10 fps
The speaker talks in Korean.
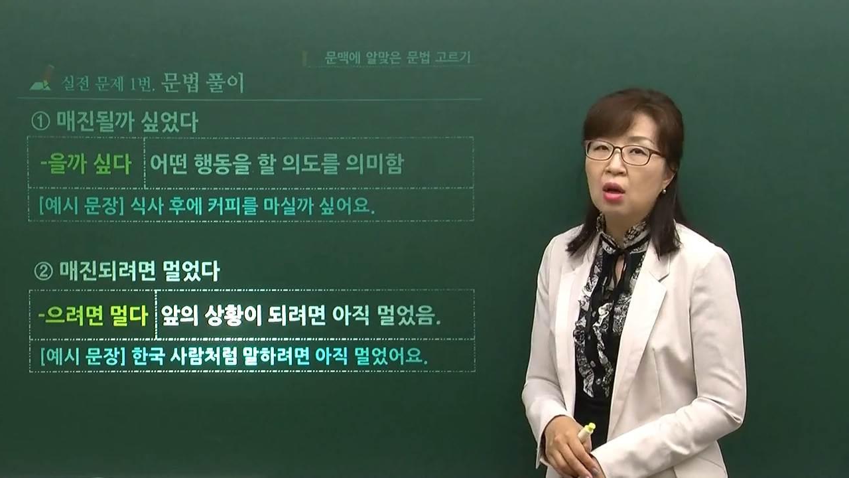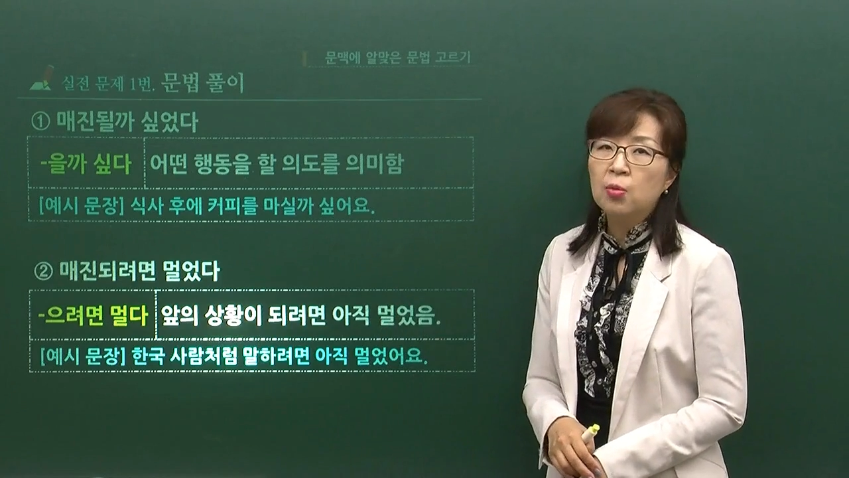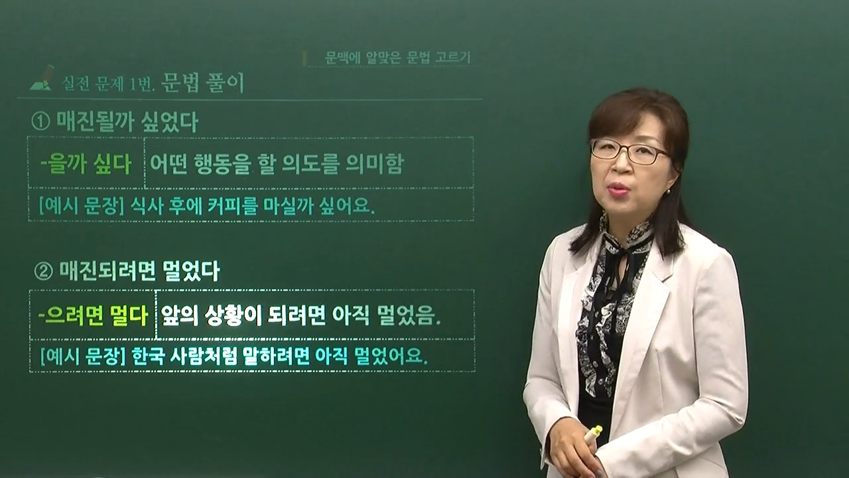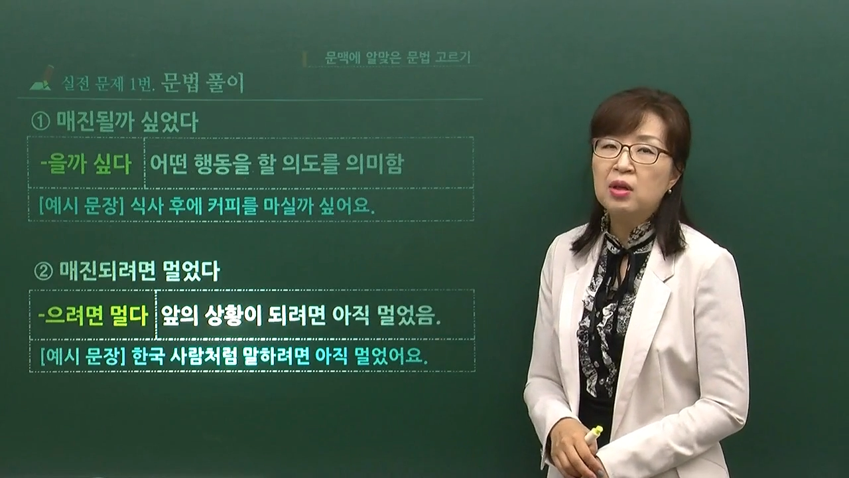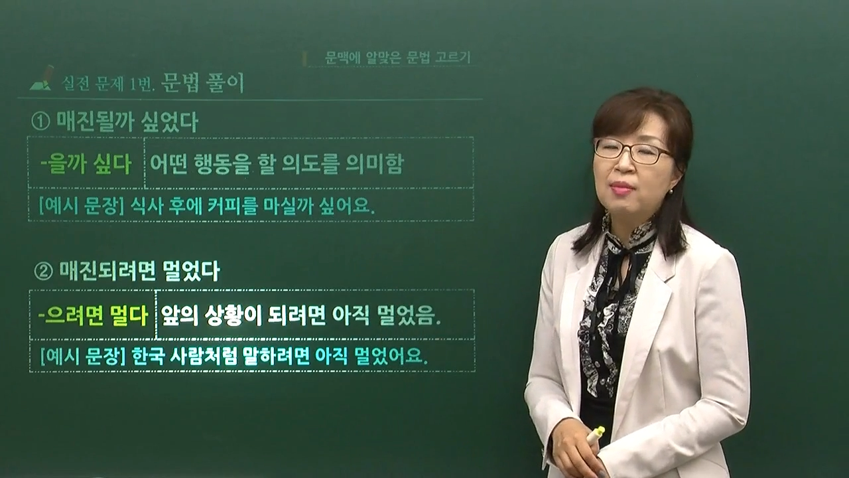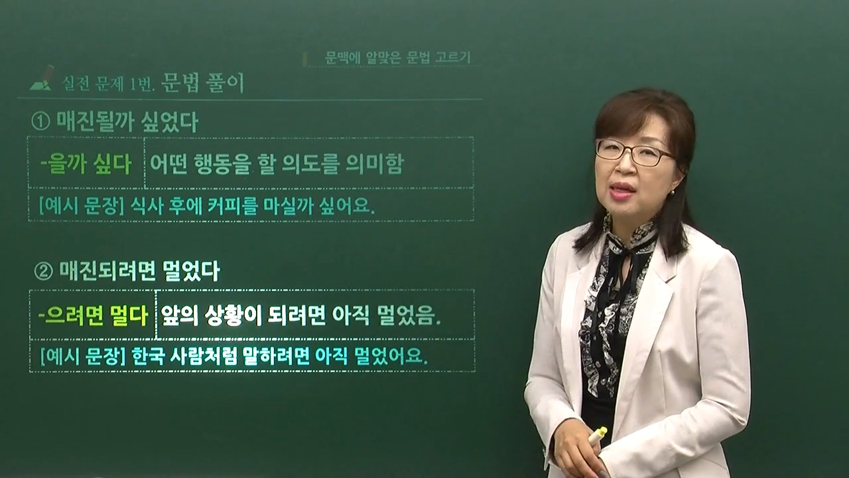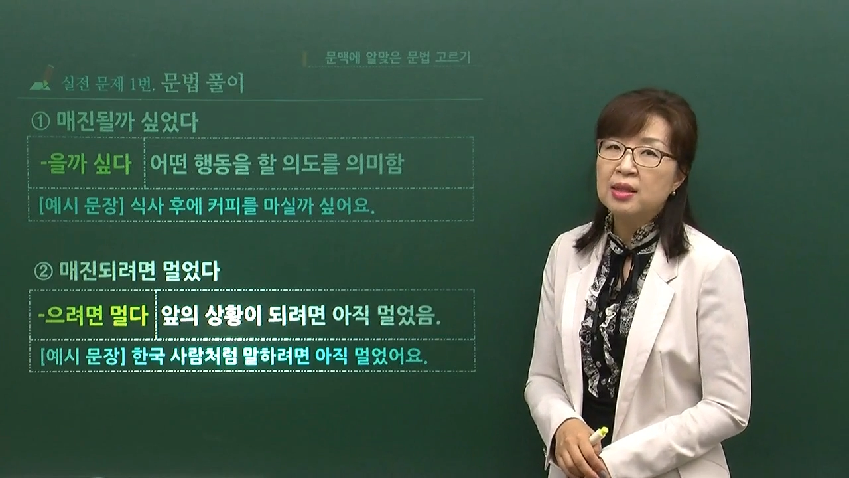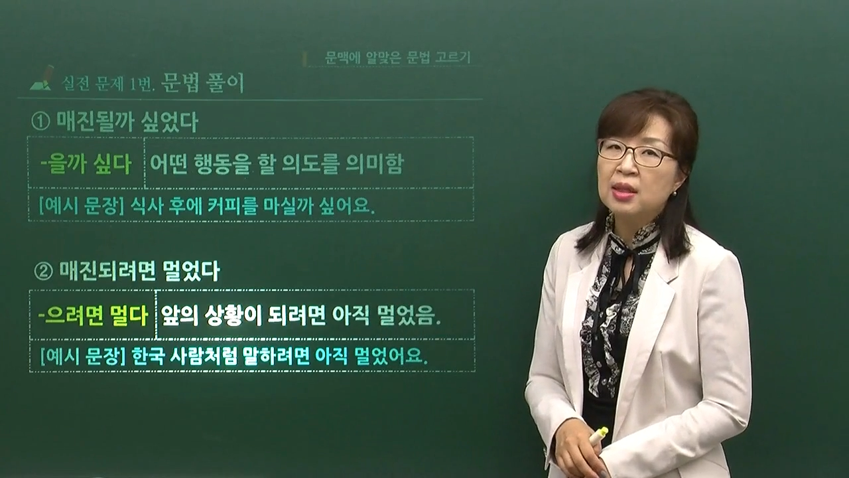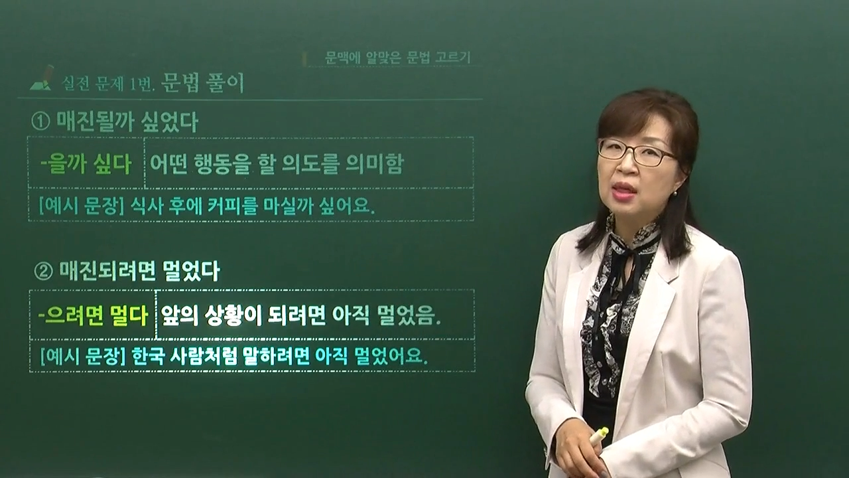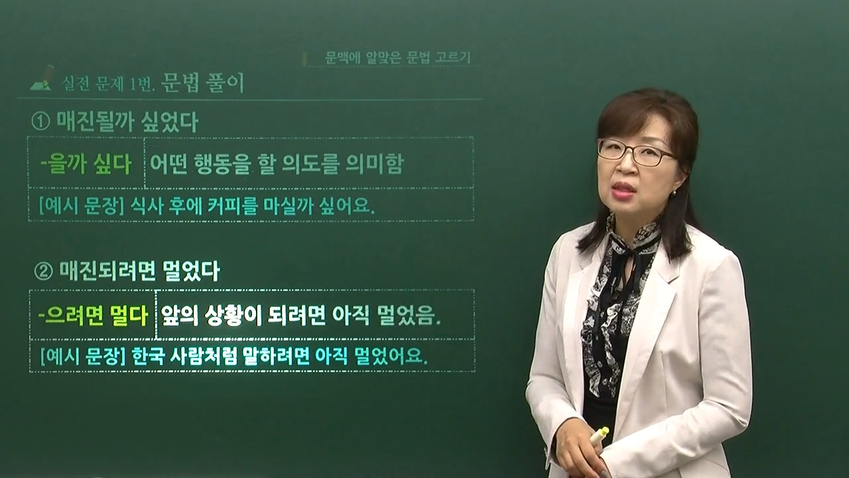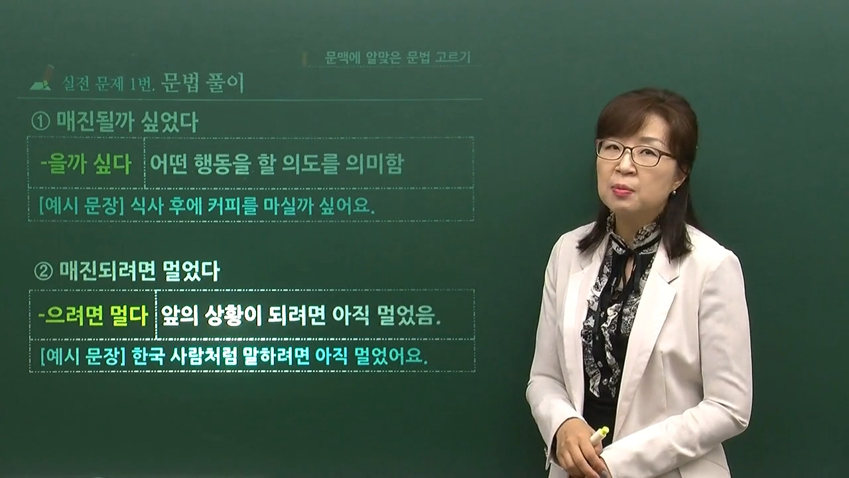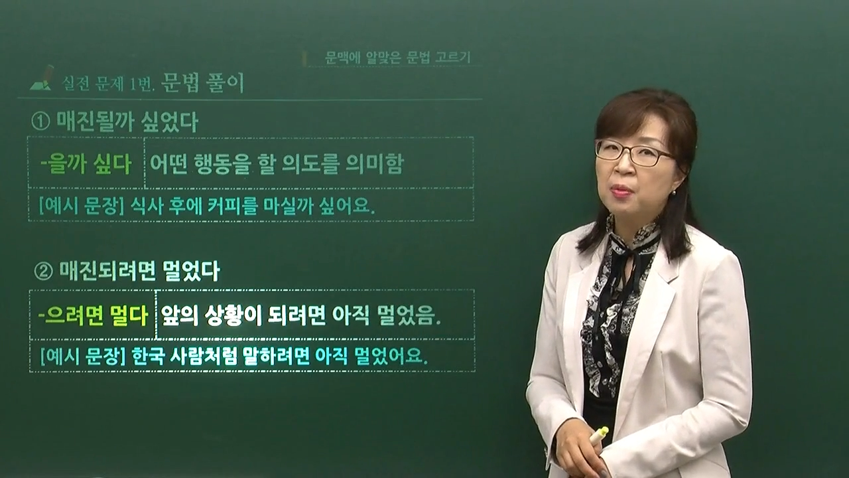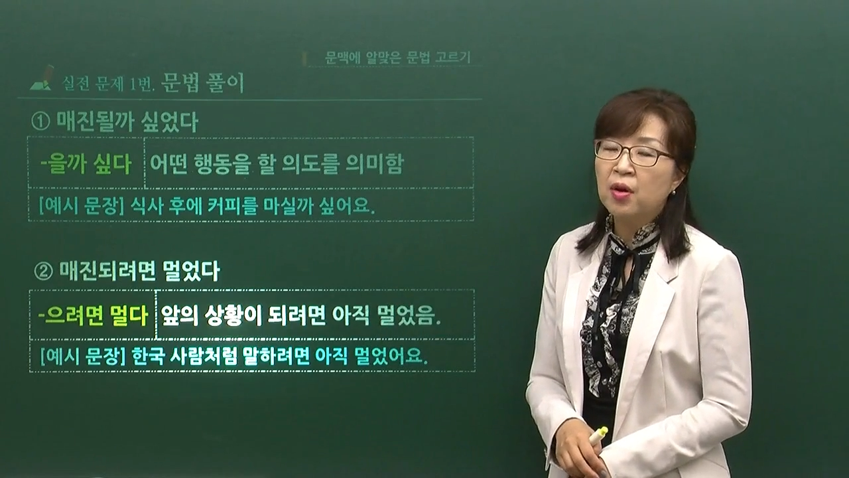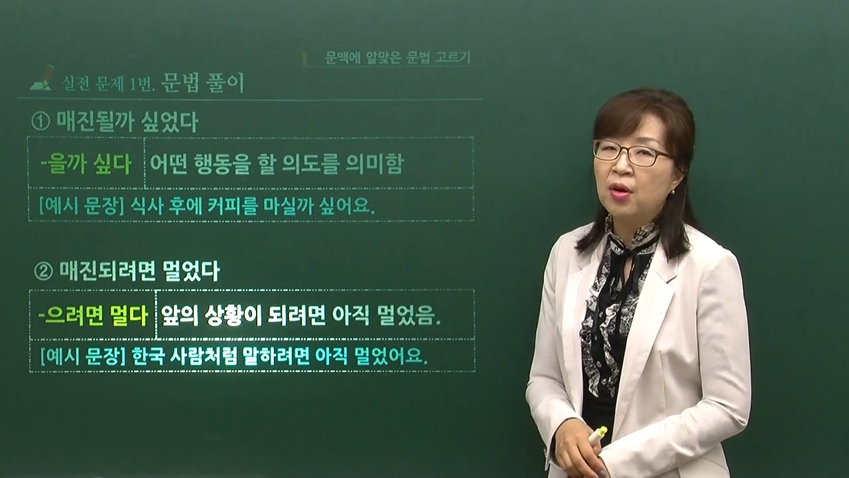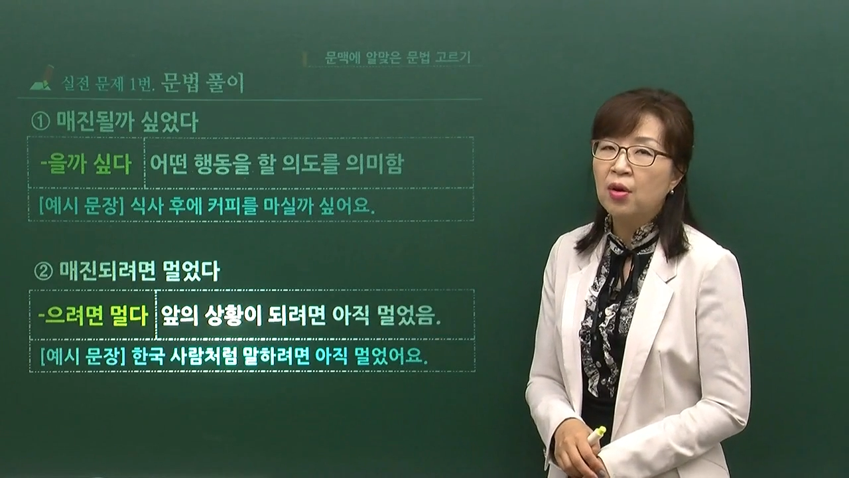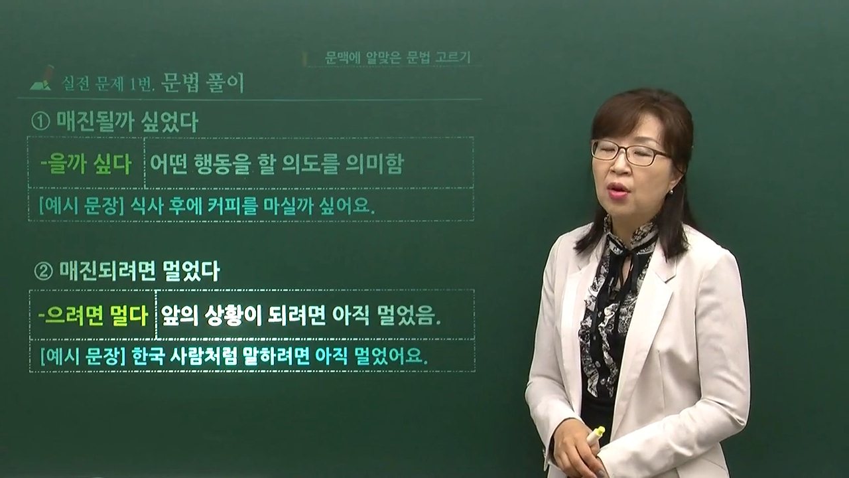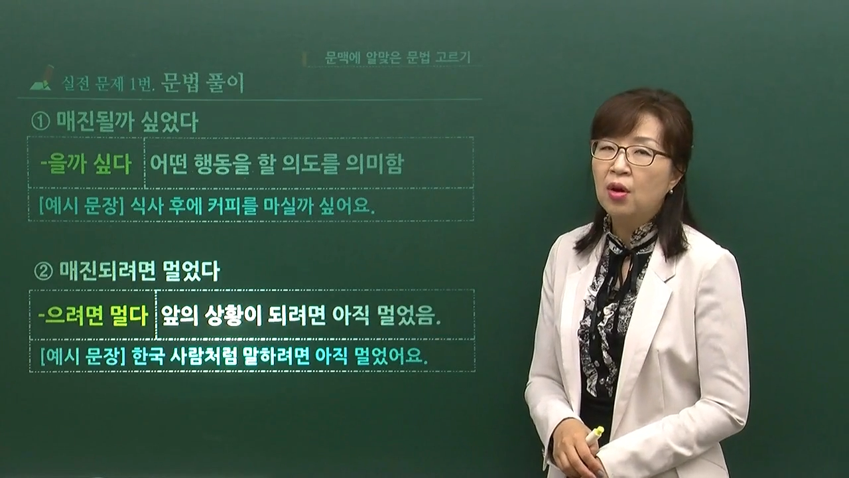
커피를 마실까 싶어요.